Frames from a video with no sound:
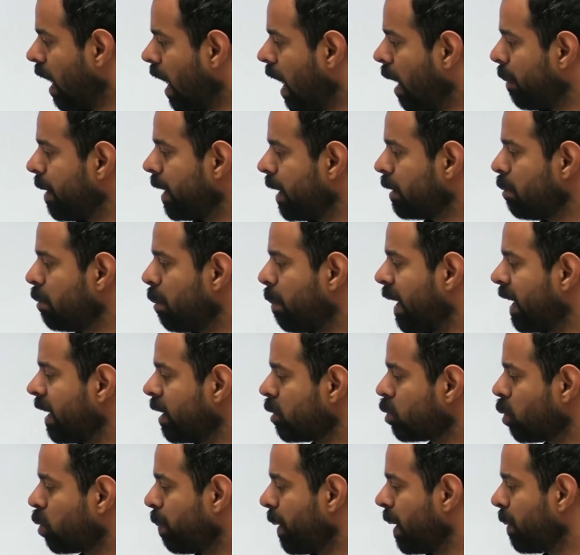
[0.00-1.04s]
आम आदमी
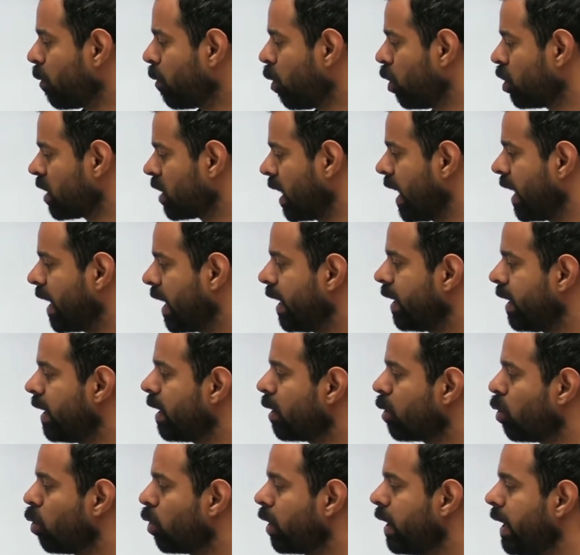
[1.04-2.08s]
पार्टी सुप्रीम कोर्ट चले गई
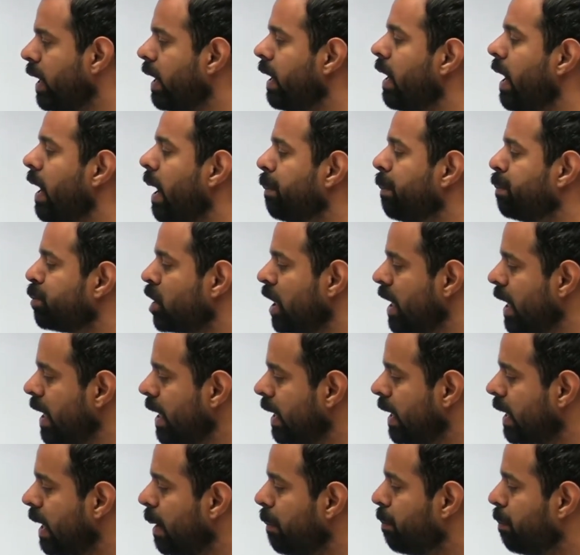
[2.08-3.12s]
है क्योंकि
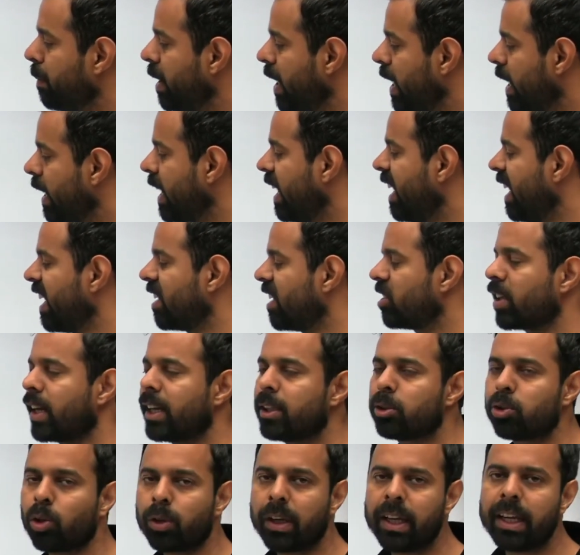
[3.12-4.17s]
एमसीडी के मेयर के इलेक्शन
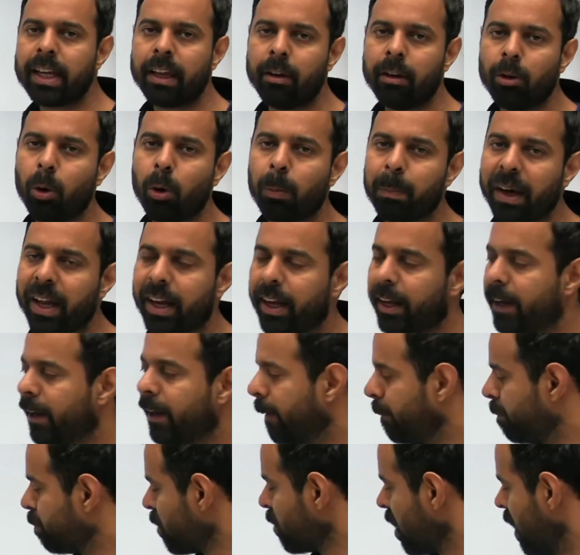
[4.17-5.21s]
है जो कि नहीं हो पा रहे
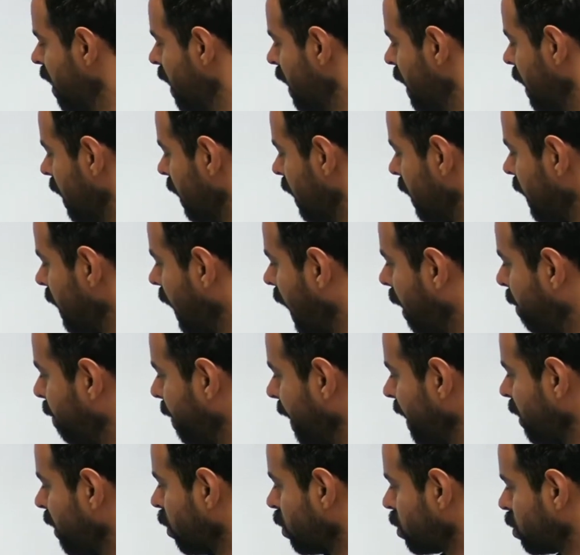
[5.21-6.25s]
हैं यहाँ
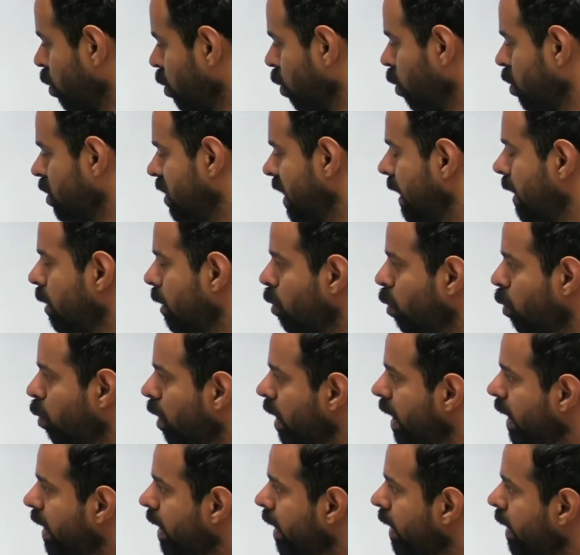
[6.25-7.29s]
पे दोस्तों जेडीयू को
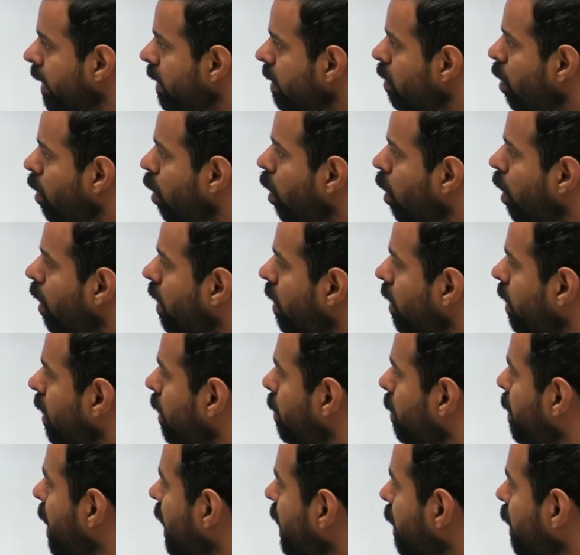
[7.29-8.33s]
लेकर है और
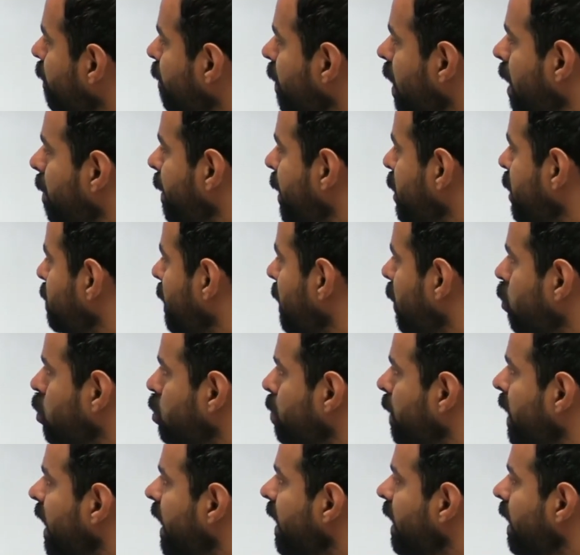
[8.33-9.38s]
बाकी फ्रंट पेज पे
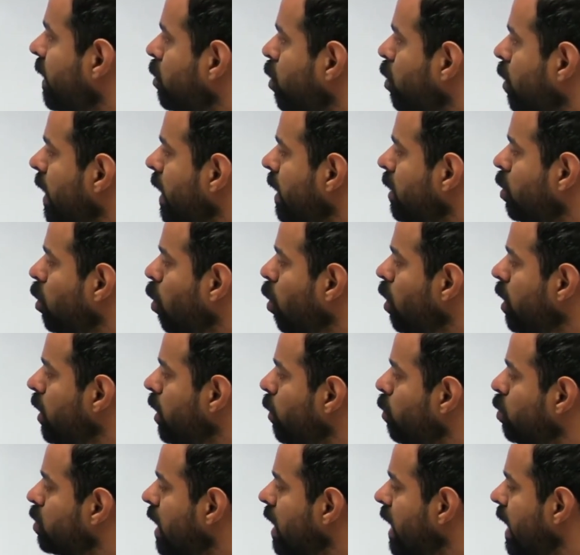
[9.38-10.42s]
कुछ भी नहीं है तो ये दो
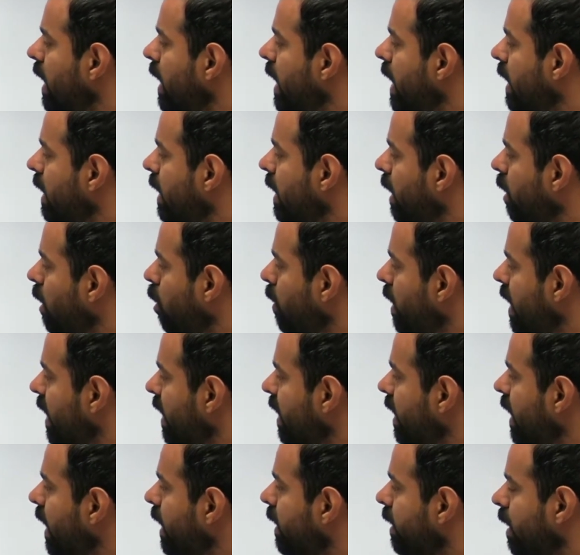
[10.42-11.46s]
न्यूज़ है एक ये और
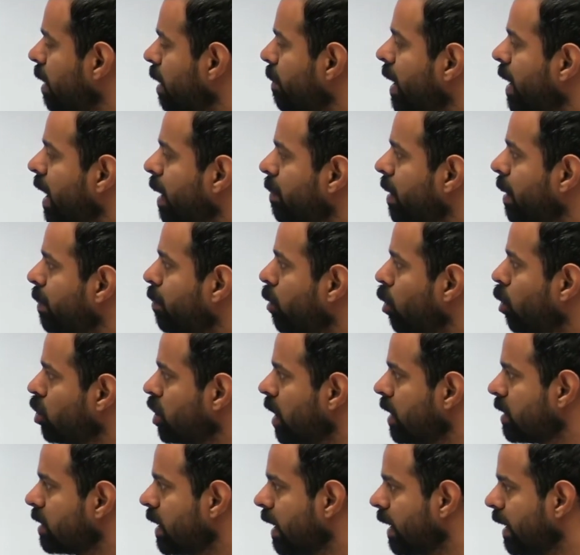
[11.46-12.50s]
एक ये इनके बारे में हम लोग
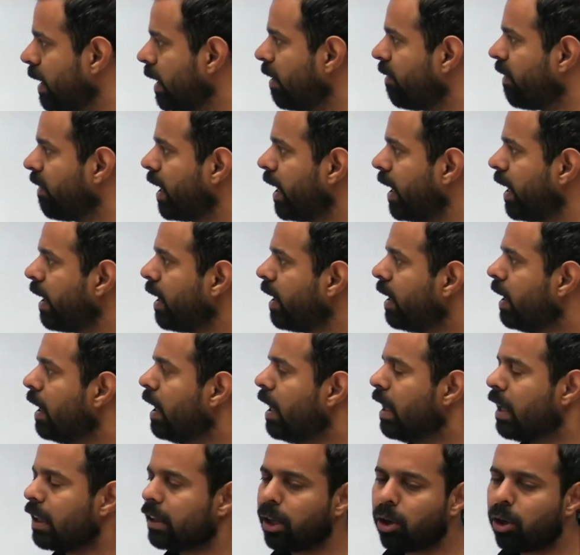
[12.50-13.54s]
चर्चा करने वाले हैं
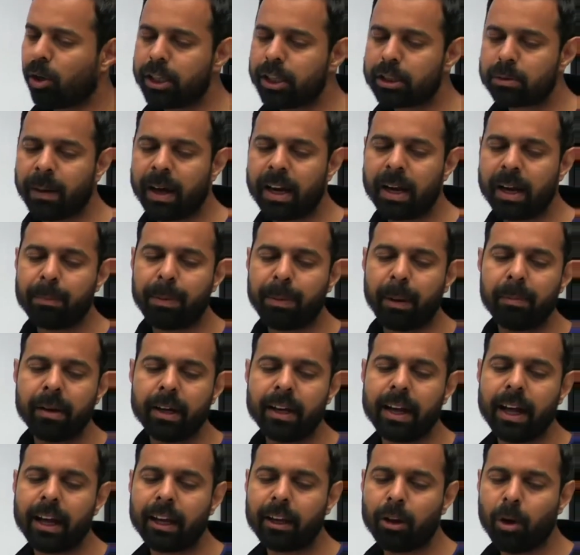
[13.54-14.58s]
देखो इस बार
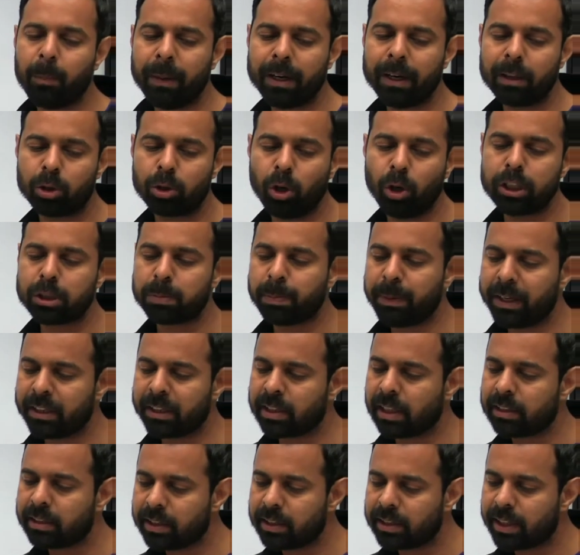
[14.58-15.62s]
रिपब्लिक डे के ऊपर दो
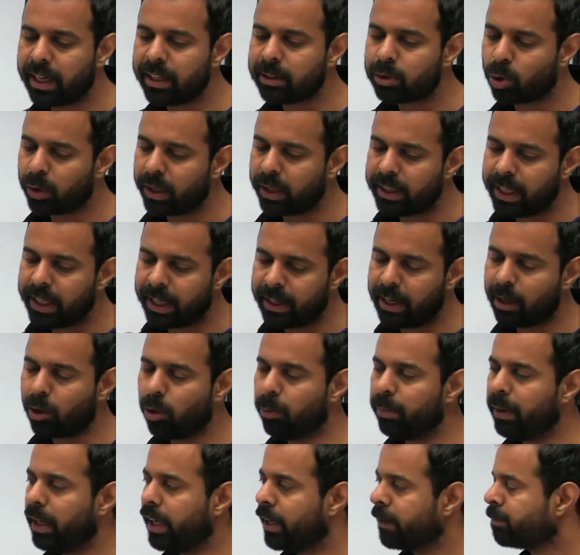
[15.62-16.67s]
स्पेशल चीज़ें हैं जो कि देखने
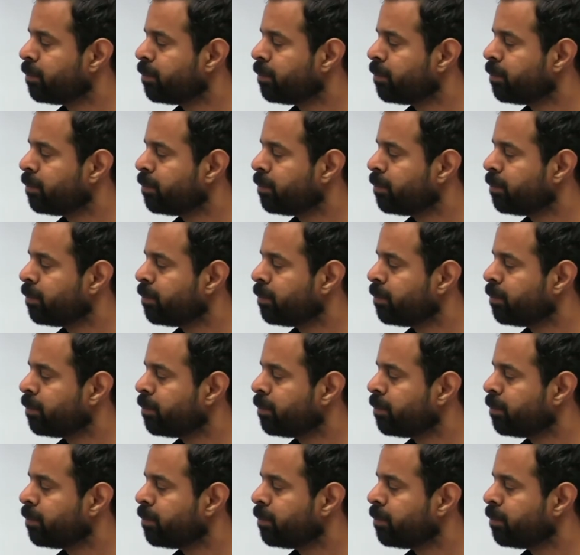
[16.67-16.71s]
को मिली